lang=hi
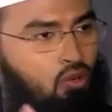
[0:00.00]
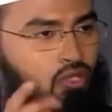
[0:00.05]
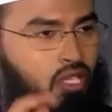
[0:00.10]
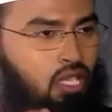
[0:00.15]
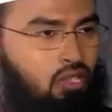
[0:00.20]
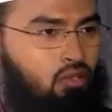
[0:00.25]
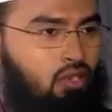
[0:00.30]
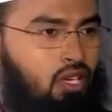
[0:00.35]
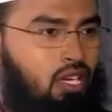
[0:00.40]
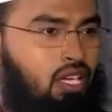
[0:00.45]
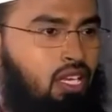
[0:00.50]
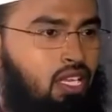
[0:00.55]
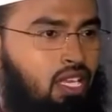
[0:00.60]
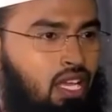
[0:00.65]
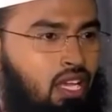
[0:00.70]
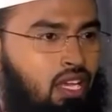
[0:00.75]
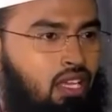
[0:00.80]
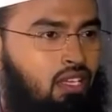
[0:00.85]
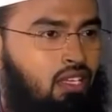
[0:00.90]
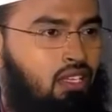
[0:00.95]
रोज़ा तो रख
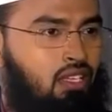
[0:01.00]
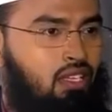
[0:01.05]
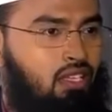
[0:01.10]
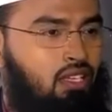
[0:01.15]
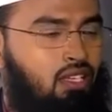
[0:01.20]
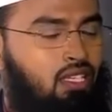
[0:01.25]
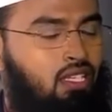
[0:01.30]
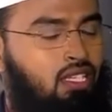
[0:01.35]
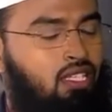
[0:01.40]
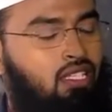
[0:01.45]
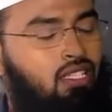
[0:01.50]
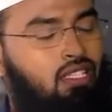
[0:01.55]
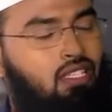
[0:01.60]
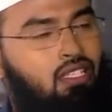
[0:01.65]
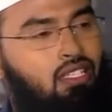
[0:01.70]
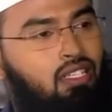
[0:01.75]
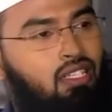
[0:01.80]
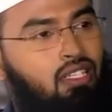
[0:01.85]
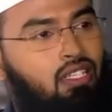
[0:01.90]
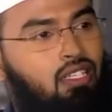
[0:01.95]
लिया कि
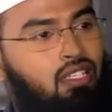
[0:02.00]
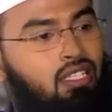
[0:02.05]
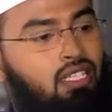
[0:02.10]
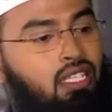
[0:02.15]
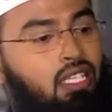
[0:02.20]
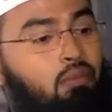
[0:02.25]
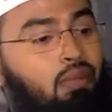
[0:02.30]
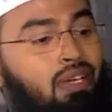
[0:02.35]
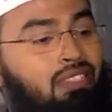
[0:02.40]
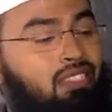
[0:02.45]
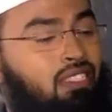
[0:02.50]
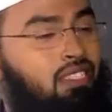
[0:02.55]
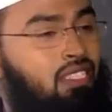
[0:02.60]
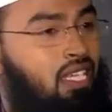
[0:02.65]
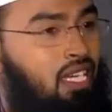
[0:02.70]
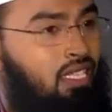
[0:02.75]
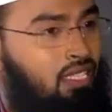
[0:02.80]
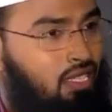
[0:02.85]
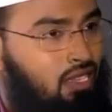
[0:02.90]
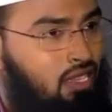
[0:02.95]

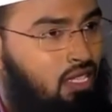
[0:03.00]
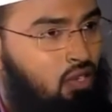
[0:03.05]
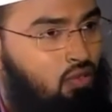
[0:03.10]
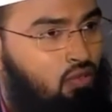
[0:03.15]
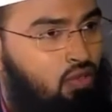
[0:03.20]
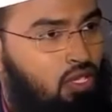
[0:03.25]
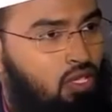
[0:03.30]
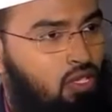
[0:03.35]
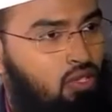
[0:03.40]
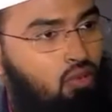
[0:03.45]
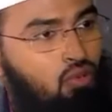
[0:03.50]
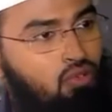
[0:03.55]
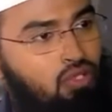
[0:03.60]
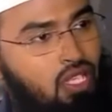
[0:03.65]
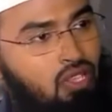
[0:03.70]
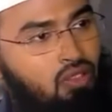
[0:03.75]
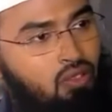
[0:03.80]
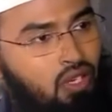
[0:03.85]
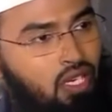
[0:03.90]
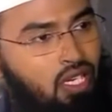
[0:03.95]
इबादत की आदत ना हुई
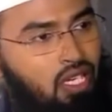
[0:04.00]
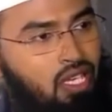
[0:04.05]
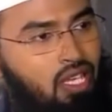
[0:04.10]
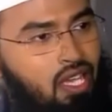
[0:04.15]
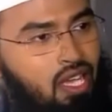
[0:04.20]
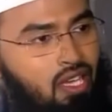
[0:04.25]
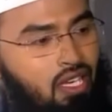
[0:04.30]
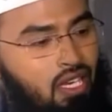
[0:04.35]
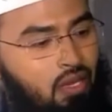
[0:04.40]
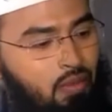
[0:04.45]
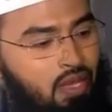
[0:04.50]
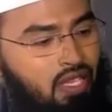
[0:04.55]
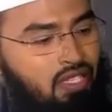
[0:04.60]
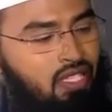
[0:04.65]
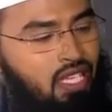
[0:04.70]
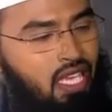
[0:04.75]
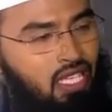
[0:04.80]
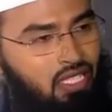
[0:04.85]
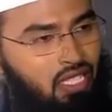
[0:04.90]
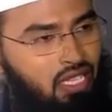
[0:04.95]
रोज़ा तो रख लिया
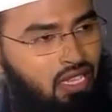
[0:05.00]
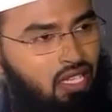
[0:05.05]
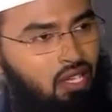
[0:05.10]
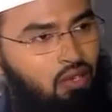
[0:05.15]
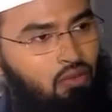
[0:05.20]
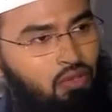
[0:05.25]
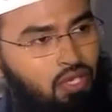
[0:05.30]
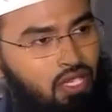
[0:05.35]
नमाज की आदत ना